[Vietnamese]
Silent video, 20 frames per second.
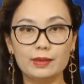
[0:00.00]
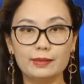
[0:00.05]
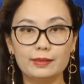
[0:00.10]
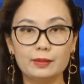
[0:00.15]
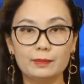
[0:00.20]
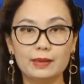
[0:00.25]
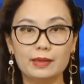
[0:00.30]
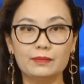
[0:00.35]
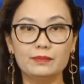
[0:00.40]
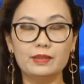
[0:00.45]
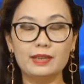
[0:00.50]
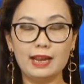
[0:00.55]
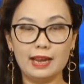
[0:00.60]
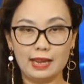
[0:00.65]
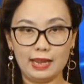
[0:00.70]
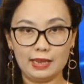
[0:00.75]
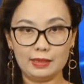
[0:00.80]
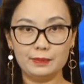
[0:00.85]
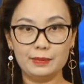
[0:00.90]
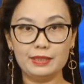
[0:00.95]
doanh đồng hành với đài
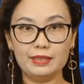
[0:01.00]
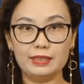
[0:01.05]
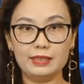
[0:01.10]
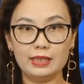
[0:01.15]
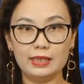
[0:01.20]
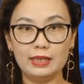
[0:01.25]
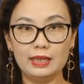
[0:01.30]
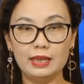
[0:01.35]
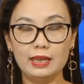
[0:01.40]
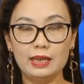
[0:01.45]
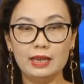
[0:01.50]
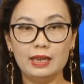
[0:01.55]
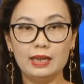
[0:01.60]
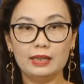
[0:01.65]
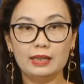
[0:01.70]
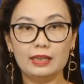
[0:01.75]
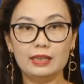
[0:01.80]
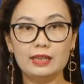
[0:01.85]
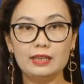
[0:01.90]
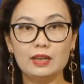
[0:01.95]
IBC.
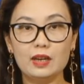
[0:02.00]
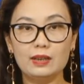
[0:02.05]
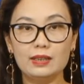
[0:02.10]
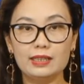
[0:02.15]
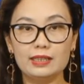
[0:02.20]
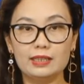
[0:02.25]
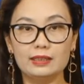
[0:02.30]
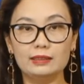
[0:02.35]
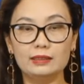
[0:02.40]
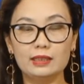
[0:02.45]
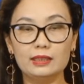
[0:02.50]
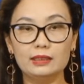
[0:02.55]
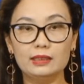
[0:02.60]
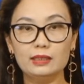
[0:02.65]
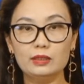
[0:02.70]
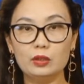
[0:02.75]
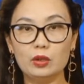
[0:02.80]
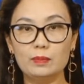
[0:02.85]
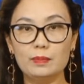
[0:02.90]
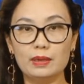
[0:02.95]
Kế đến đó là những tin
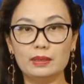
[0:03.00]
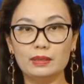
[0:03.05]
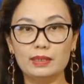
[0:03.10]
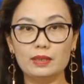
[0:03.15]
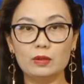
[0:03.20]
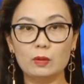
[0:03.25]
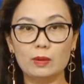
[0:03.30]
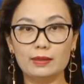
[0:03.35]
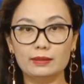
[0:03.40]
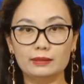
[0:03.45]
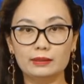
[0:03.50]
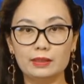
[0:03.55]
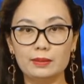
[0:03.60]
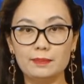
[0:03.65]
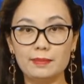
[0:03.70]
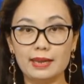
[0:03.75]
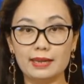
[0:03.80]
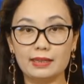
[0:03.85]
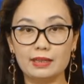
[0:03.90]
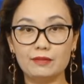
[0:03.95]
tức nổi bật liên quan tới
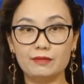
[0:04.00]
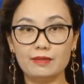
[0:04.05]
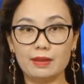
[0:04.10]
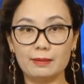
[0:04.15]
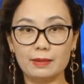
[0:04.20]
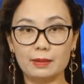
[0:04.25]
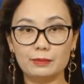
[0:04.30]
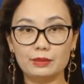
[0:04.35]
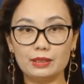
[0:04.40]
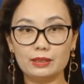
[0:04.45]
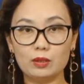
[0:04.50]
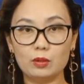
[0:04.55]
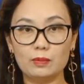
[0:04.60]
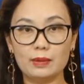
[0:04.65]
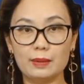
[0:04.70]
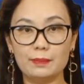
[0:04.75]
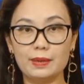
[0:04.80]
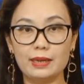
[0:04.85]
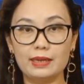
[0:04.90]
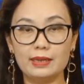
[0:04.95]
mẹ nghi phạm ám sát ông
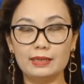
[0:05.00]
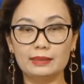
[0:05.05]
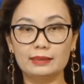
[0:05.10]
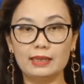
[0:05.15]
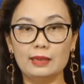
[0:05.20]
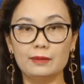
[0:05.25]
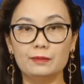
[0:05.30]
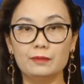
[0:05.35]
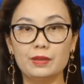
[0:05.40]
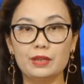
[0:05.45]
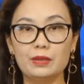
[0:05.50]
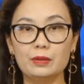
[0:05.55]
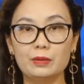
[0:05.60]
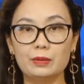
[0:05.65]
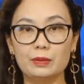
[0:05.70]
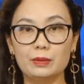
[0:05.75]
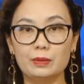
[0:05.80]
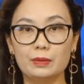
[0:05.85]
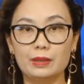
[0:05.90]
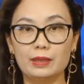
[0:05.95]
Abe là thành viên
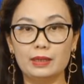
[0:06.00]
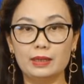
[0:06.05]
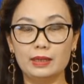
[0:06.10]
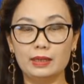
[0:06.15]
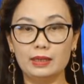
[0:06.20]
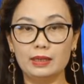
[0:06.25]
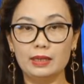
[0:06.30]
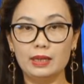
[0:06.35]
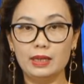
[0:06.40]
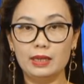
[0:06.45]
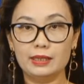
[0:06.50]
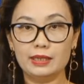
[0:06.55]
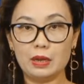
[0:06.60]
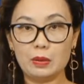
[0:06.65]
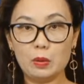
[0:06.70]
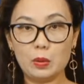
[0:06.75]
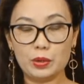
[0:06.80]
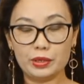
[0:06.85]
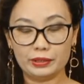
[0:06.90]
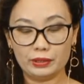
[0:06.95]
của Giáo
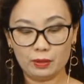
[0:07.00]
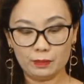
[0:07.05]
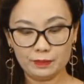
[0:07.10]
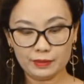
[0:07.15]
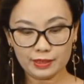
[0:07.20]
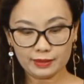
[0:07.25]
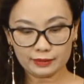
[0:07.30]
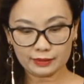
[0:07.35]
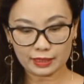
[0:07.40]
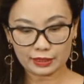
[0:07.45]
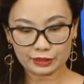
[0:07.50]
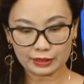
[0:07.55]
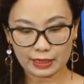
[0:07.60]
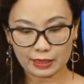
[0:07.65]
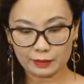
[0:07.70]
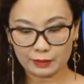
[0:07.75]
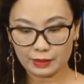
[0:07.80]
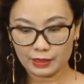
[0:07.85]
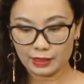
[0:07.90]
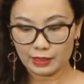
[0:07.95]
hội Thống nhất ra
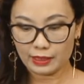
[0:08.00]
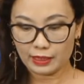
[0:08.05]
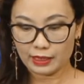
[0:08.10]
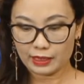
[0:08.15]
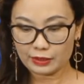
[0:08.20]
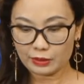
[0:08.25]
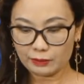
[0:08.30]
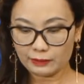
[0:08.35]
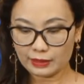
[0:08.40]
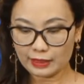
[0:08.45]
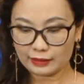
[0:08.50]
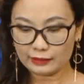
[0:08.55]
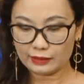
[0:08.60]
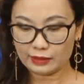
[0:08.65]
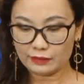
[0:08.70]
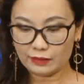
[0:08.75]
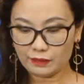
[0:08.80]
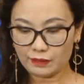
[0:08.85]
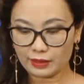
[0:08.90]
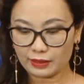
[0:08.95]
sao. Hay chúng ta
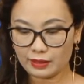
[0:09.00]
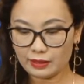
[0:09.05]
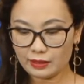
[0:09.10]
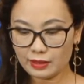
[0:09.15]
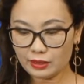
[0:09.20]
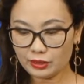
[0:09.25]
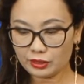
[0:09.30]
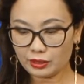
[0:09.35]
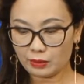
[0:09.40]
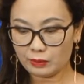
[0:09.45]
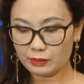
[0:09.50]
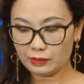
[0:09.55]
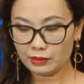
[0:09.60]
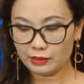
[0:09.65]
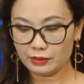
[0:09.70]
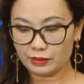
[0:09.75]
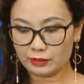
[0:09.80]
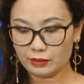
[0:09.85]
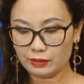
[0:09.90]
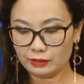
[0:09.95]
tới với việc ít nhất 6
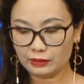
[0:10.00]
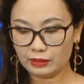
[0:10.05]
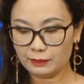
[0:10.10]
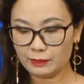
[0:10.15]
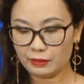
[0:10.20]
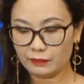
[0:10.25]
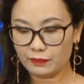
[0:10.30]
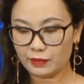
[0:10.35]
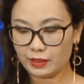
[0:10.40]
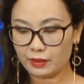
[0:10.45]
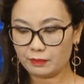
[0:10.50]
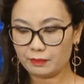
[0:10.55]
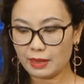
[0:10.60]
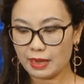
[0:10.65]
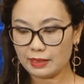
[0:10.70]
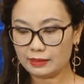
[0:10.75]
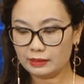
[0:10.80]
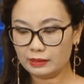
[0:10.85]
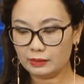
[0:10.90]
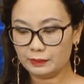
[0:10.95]
người được đưa tới bệnh viện,
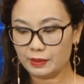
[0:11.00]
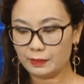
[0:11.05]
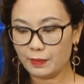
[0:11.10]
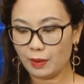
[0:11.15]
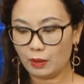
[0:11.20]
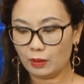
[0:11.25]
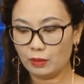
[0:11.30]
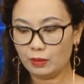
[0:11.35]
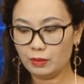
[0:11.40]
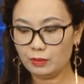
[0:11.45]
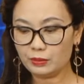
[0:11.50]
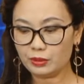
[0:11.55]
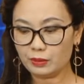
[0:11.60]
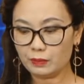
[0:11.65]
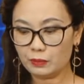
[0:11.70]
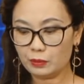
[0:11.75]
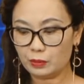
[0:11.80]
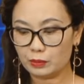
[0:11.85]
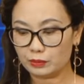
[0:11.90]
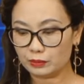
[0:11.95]
3 người bị bò hút
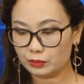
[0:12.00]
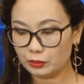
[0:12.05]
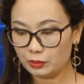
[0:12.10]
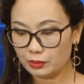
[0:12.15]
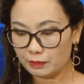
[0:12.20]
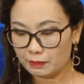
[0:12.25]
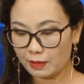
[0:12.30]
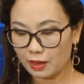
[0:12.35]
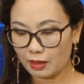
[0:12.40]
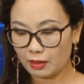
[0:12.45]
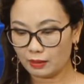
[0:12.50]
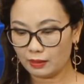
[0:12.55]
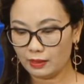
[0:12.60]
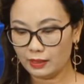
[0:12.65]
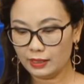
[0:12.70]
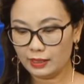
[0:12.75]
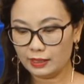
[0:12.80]
trong cuộc đua bò